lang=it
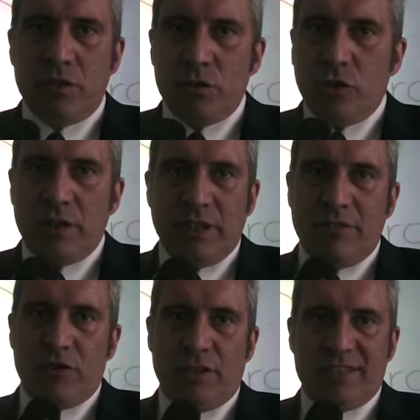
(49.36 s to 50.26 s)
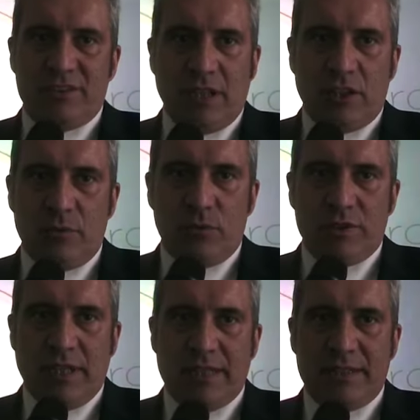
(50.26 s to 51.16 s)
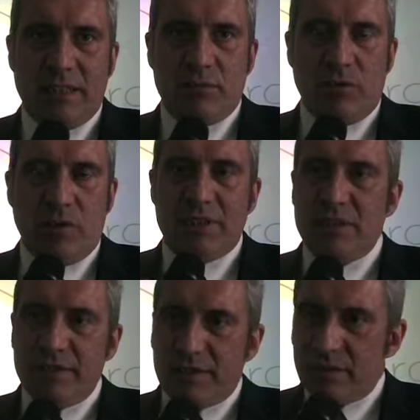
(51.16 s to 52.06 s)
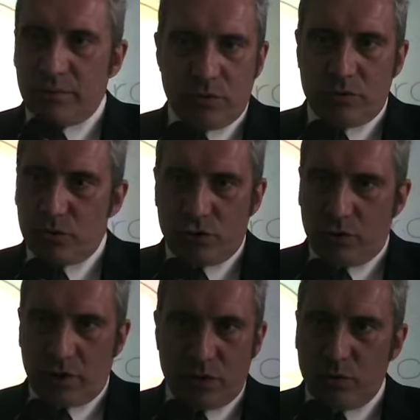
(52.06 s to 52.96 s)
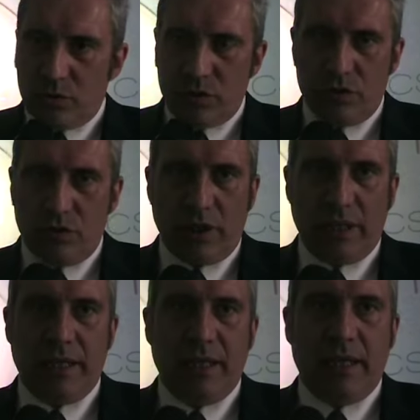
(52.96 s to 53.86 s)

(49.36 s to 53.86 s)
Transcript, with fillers: Noi a livello internazionale, come tu sai, siamo attivissimi tutti i giorni, tutti i giorni.